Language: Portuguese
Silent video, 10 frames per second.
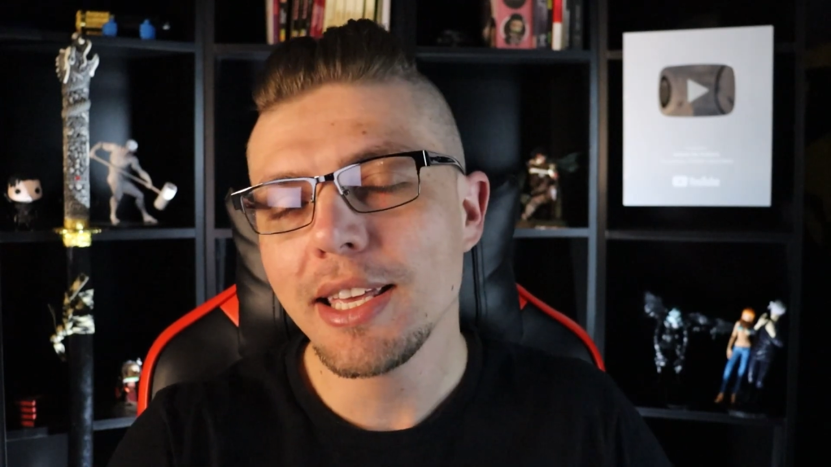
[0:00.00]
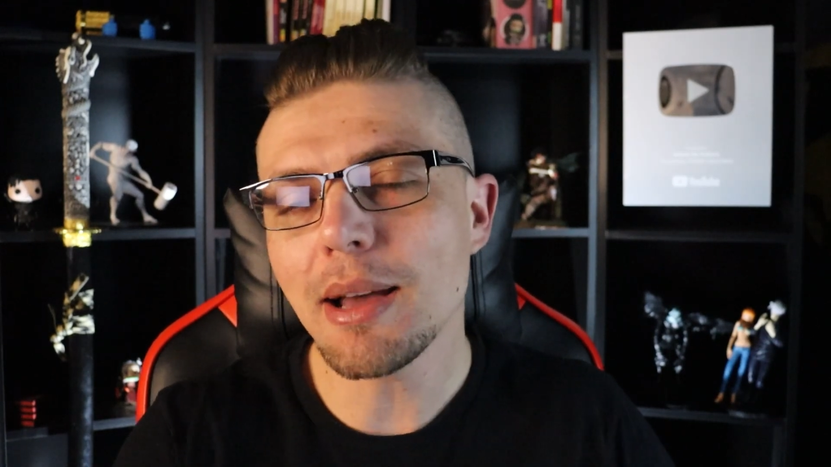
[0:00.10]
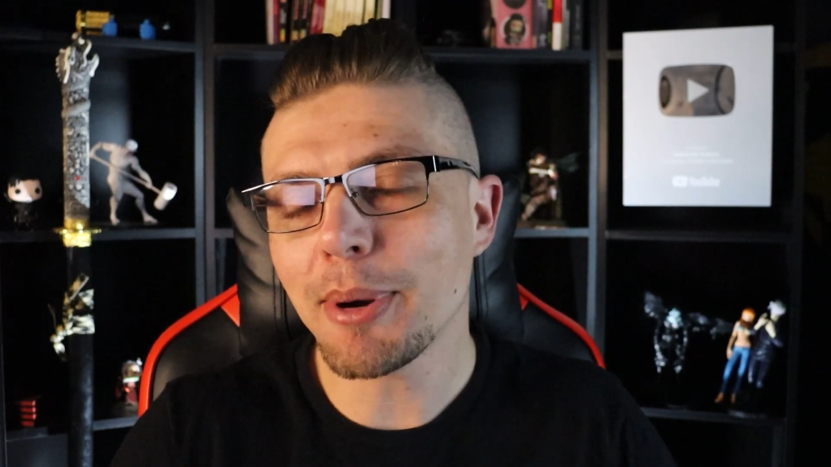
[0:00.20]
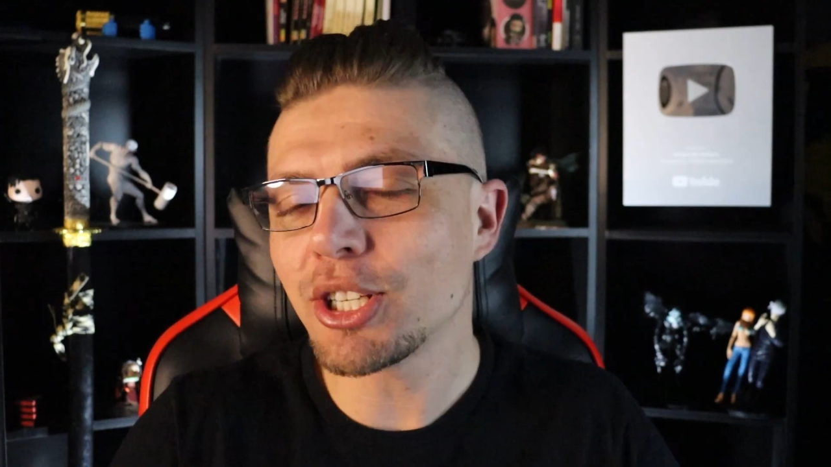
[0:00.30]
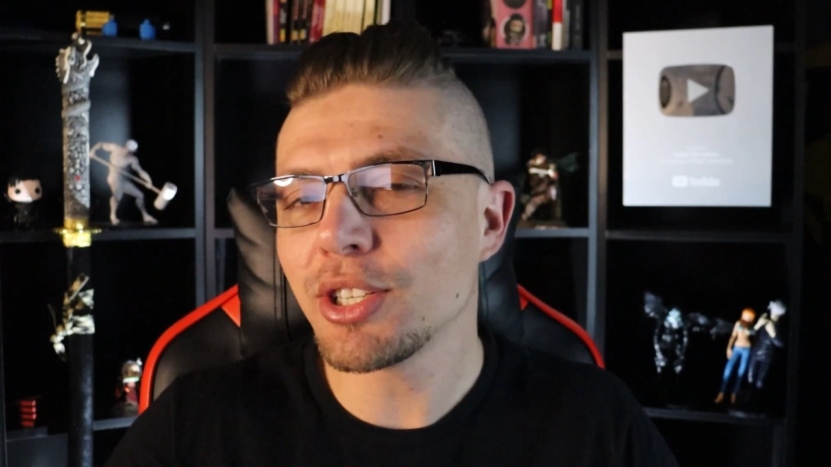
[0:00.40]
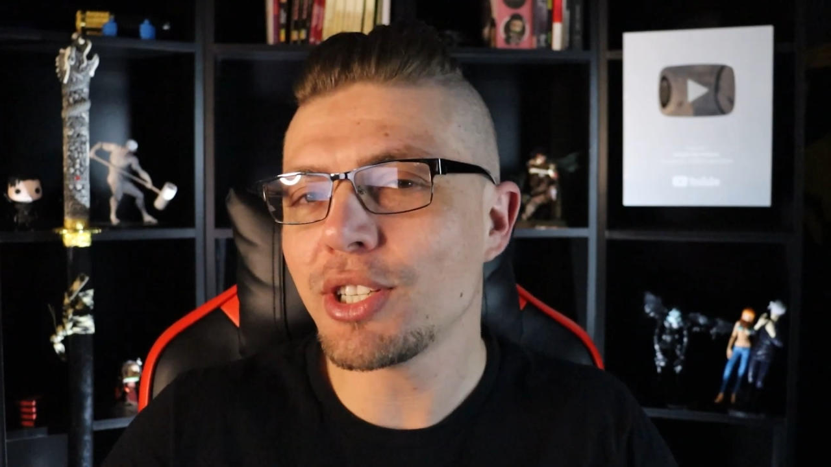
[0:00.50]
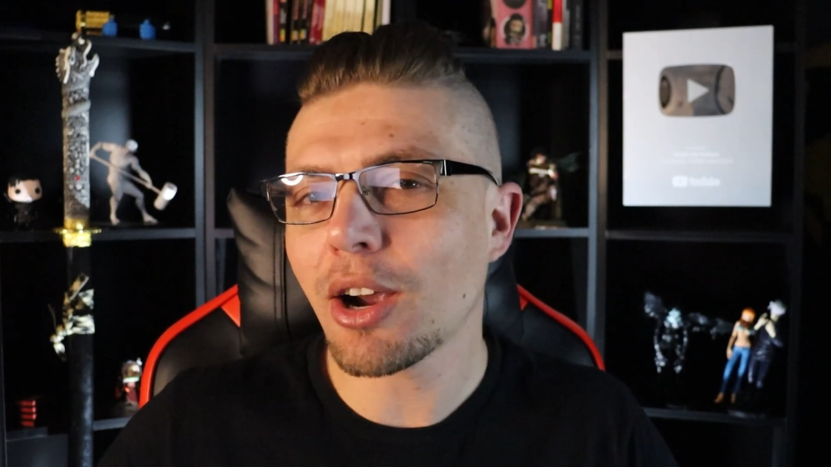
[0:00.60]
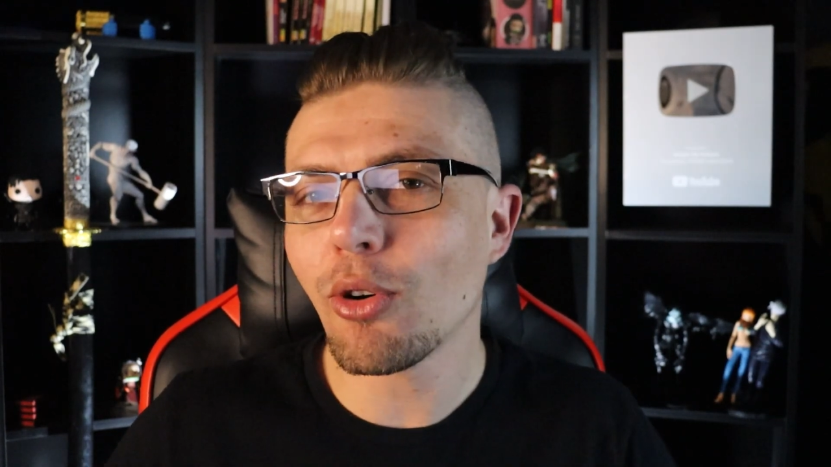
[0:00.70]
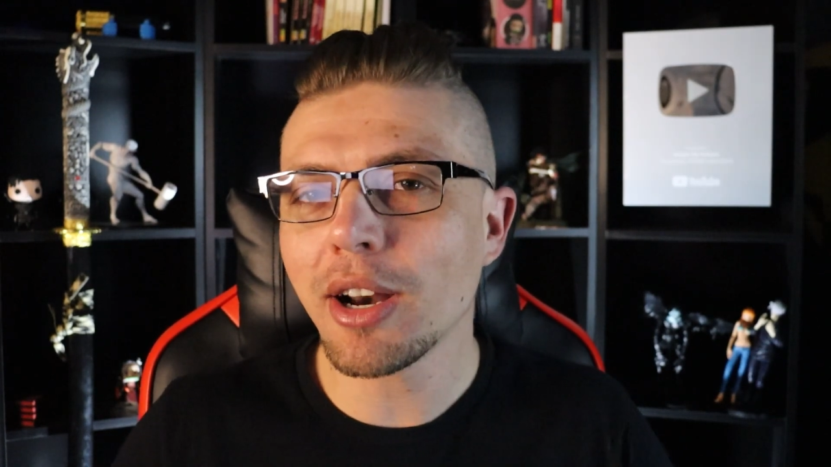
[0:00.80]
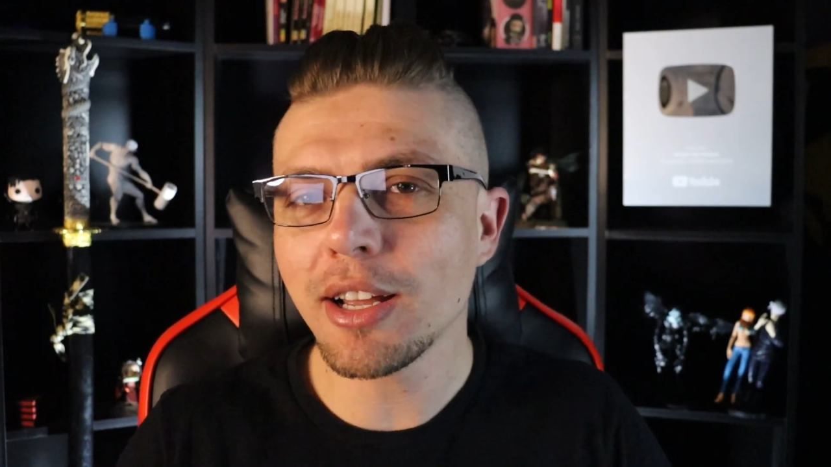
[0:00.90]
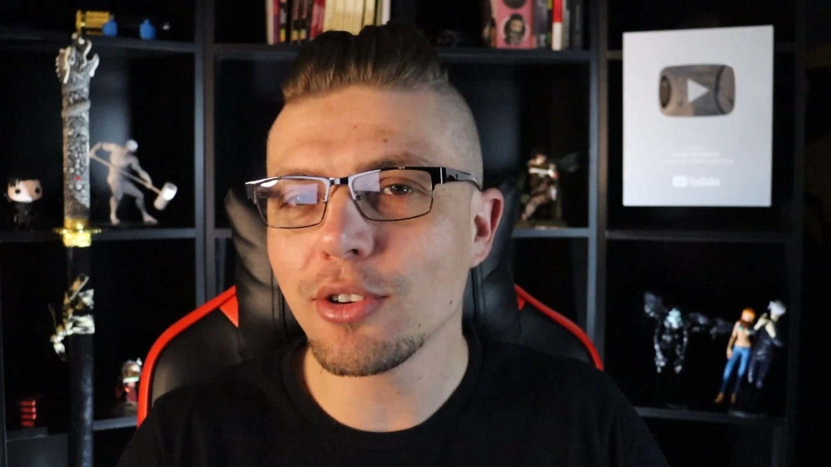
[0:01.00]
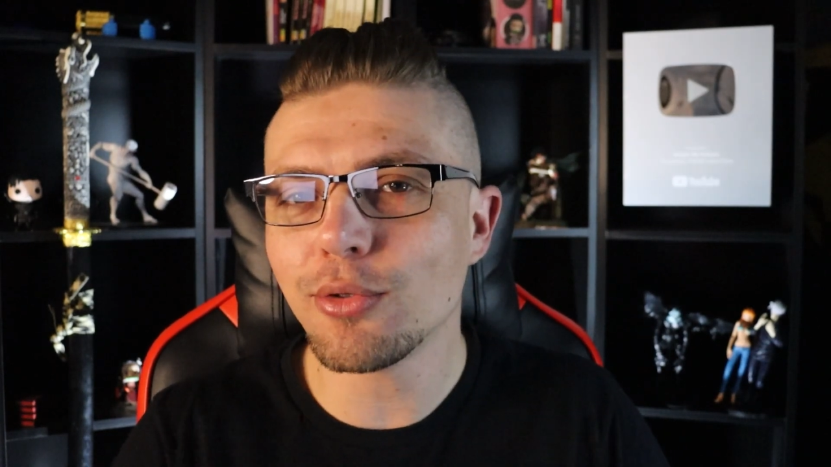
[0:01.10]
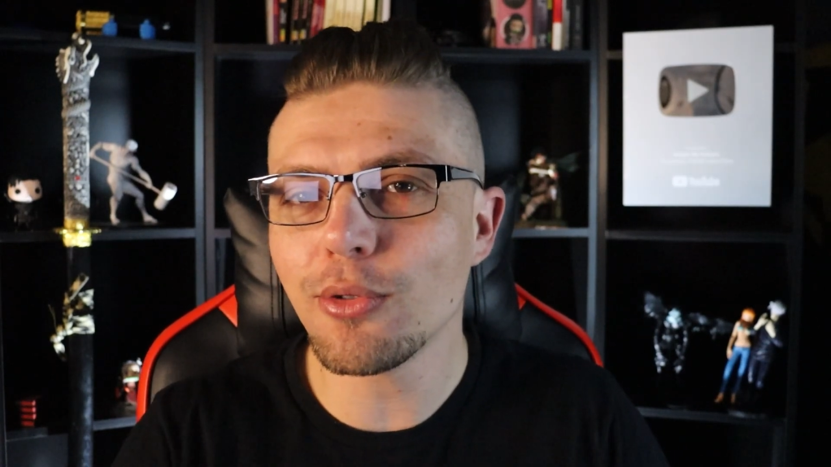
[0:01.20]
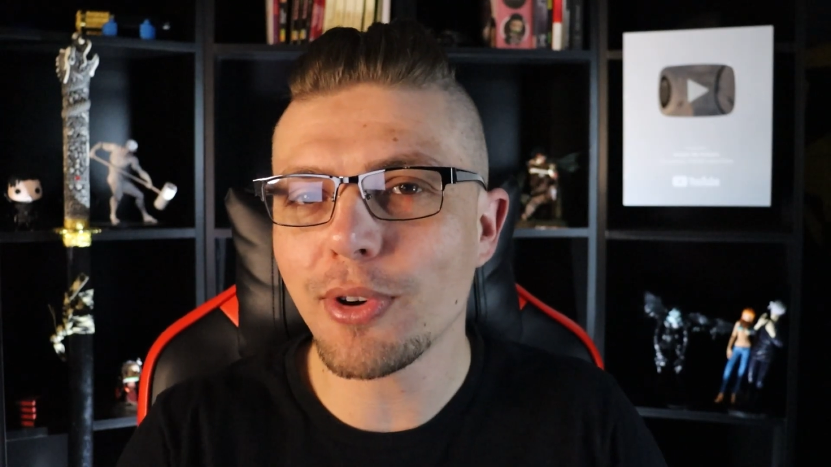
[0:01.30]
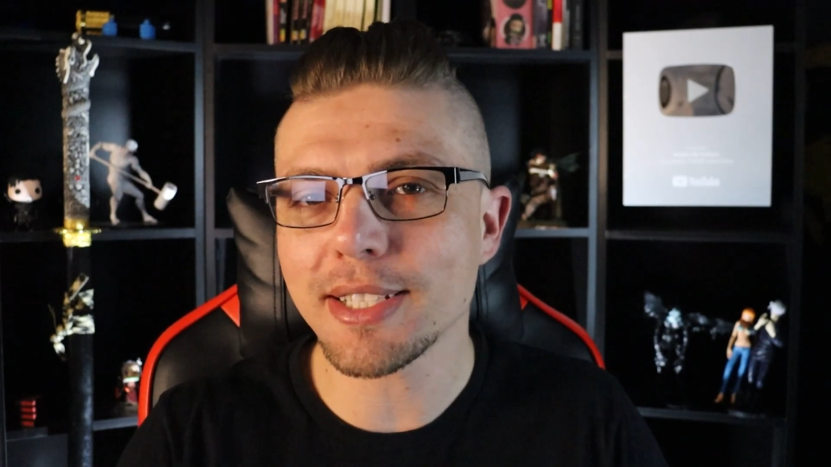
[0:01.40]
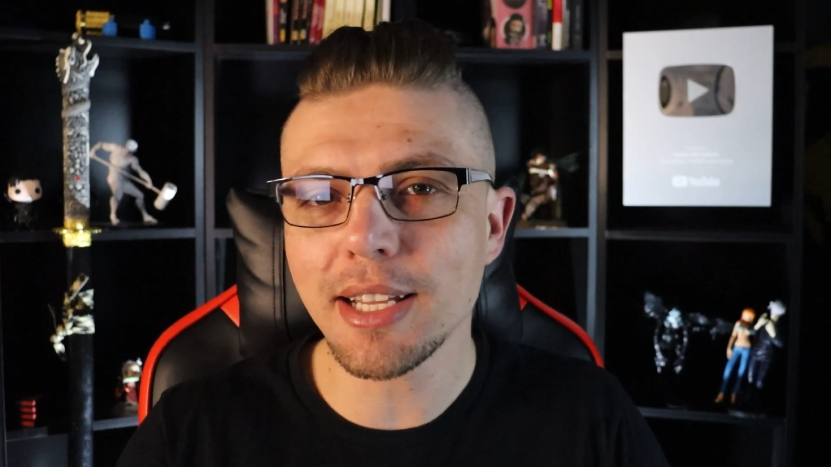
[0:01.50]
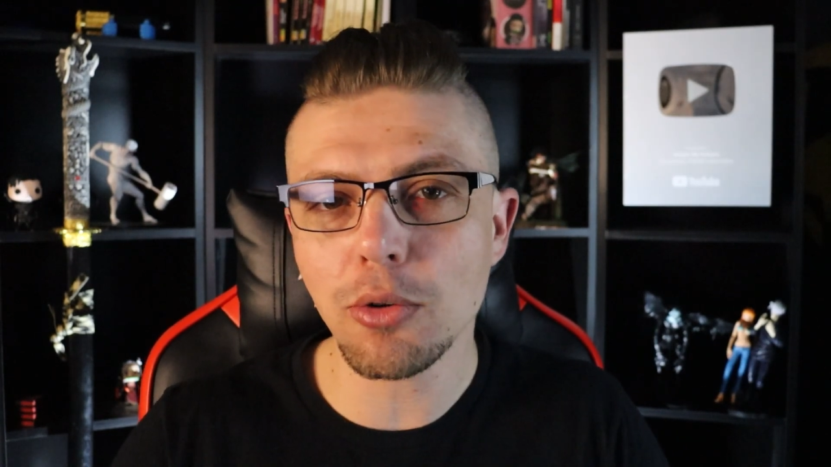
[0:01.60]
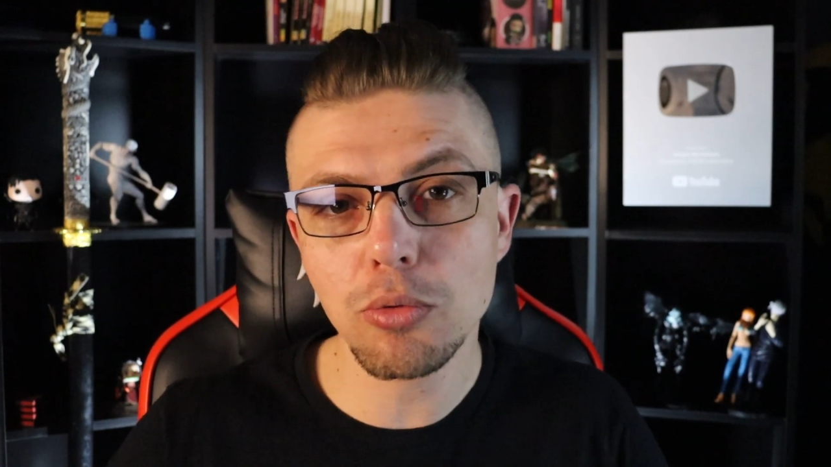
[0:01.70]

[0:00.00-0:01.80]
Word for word: E a partir de agora eu vou fazer